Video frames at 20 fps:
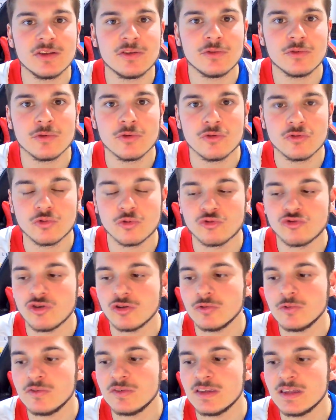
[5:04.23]
sur, ce
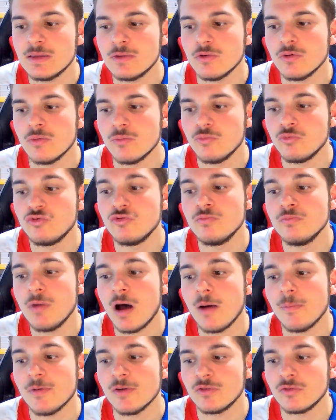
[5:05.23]
genre de site, euh, bout d'une
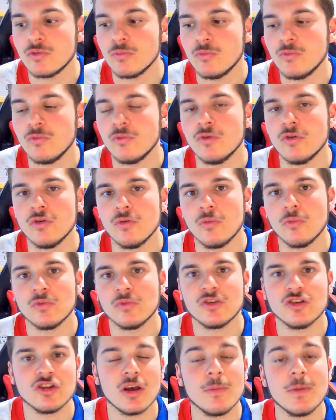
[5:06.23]
part, parce que bon, euh,
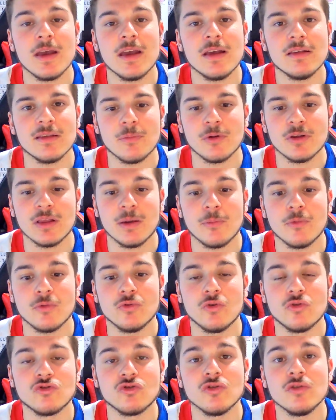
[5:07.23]
on sait jamais, ça peut être un
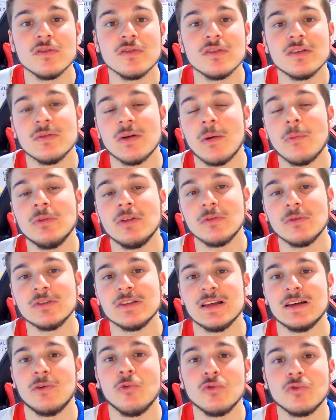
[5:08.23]
peu dangereux, c'est vraiment des fois
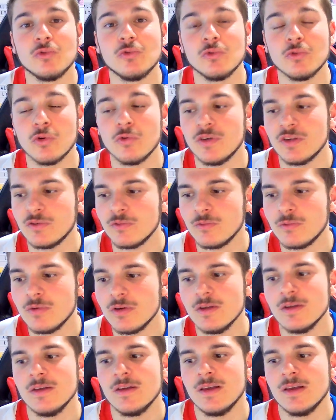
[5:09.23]
de la grosse contrefaçon.